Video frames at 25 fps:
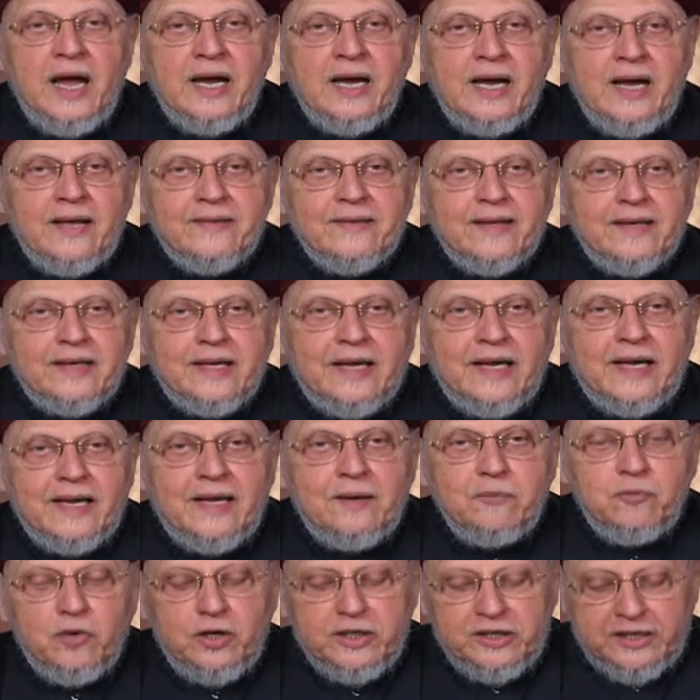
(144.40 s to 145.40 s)
أي هذا
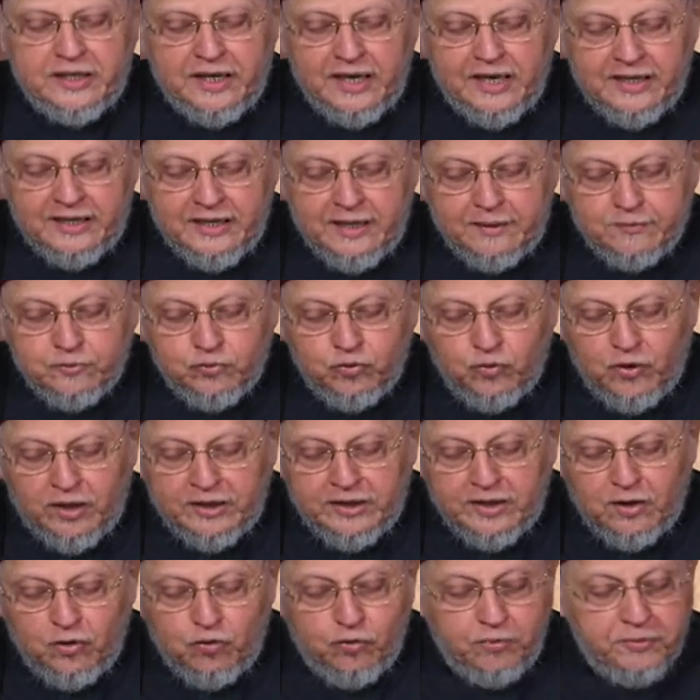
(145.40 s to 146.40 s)
الكلام إن كان يبدو
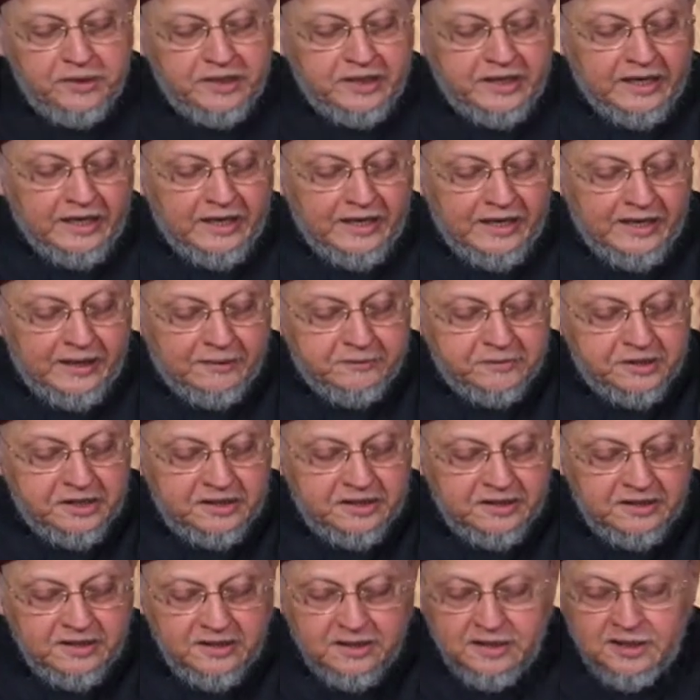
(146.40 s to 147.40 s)
أنه من
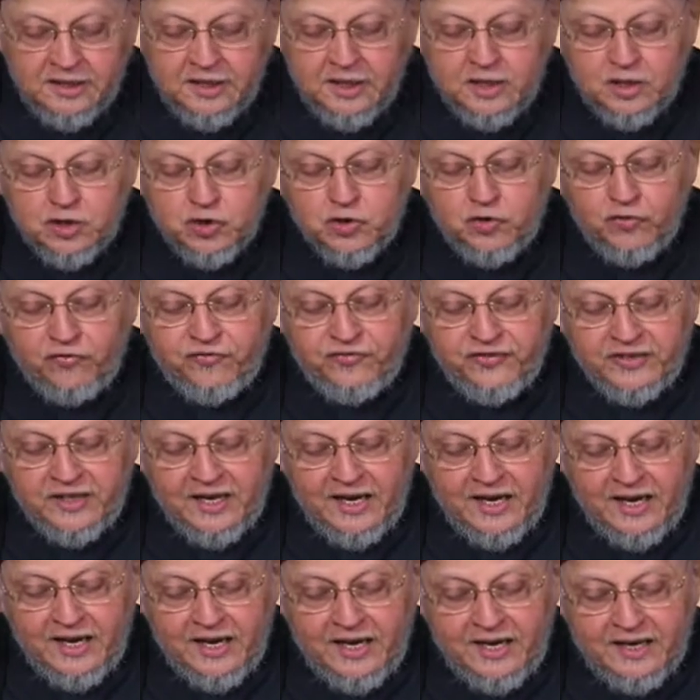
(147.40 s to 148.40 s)
كلام
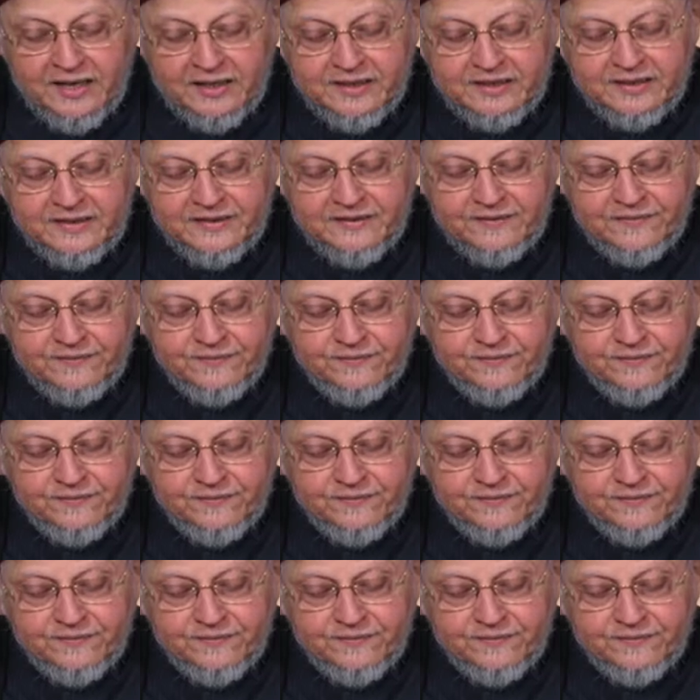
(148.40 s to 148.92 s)
سفيان